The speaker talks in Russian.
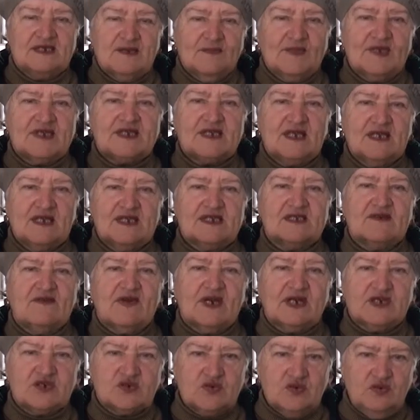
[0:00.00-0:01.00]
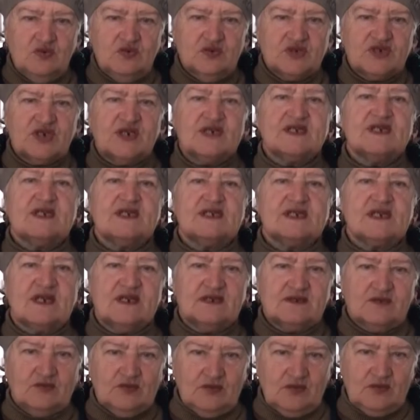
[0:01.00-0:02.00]
записалась к врачу через
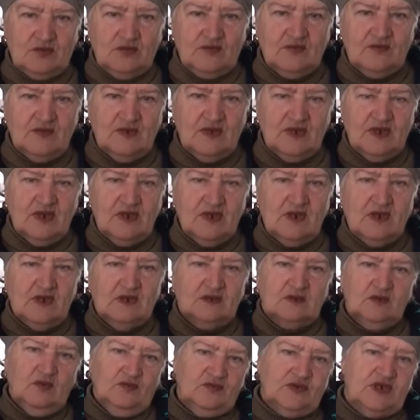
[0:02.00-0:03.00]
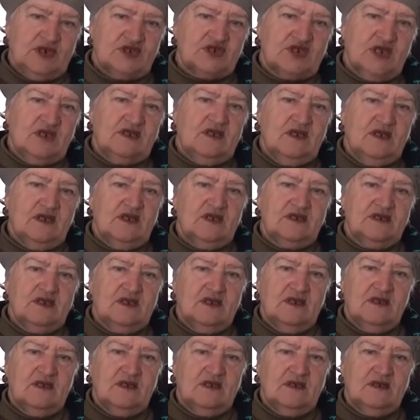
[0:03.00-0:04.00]
регистратуру. Ну, в течение
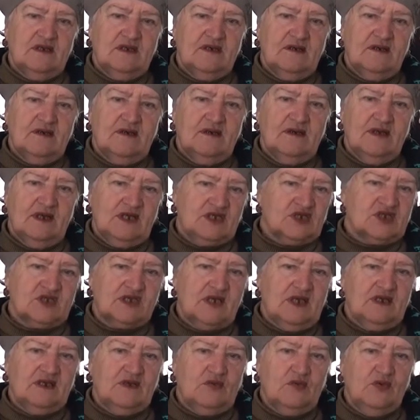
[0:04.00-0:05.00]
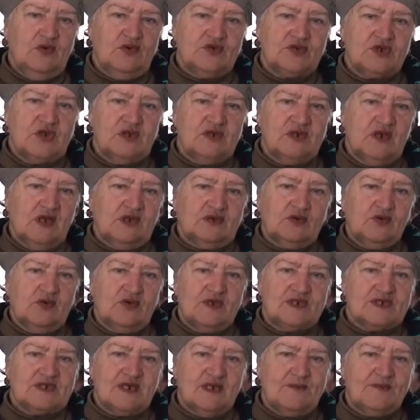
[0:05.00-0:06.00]
недели я ждала очередь
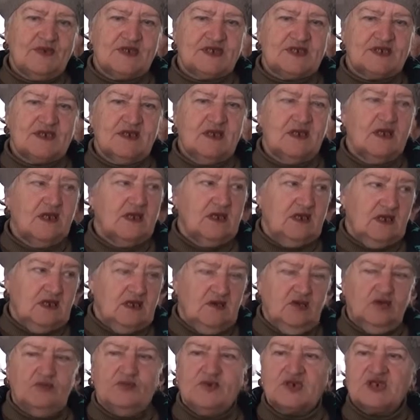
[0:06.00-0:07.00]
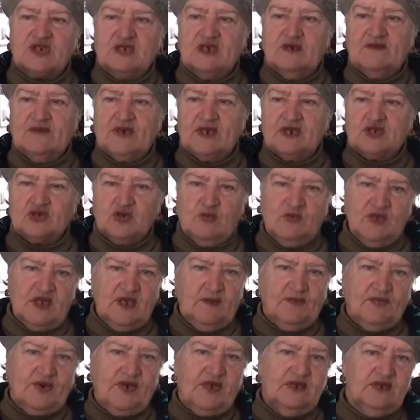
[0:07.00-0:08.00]
электронной записи. И вот пришла к врачу.
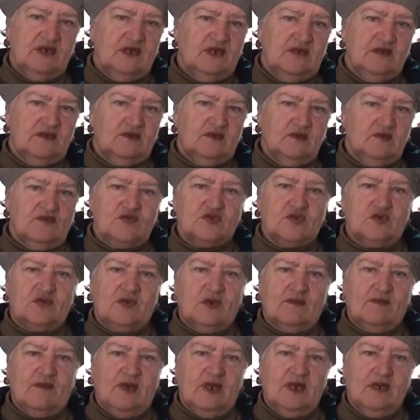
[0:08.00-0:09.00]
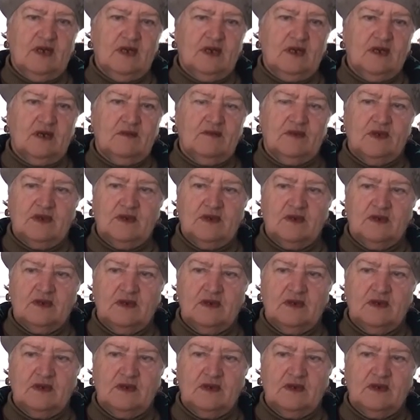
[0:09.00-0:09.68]
Меня приняли, ну, все нормально как бы.